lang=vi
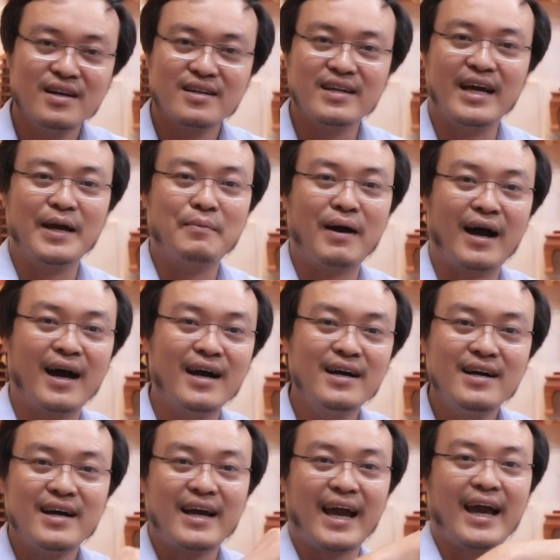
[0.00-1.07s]
để mà
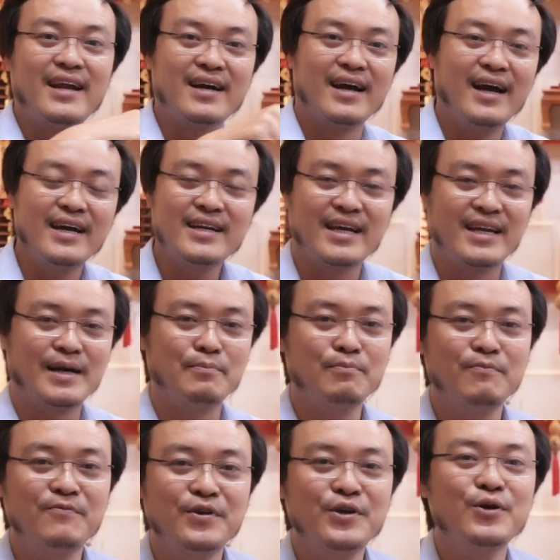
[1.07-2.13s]
nghe được hết cái
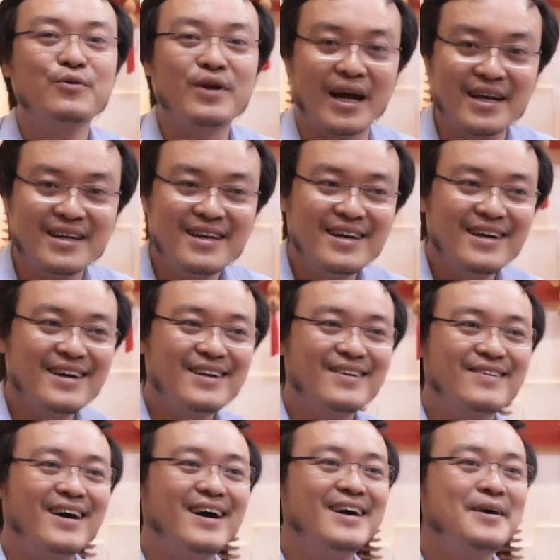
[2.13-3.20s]
5 video này,
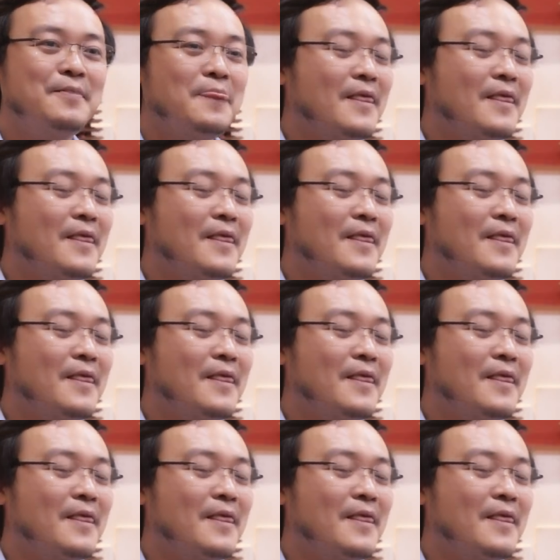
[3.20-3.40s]
đúng không ạ?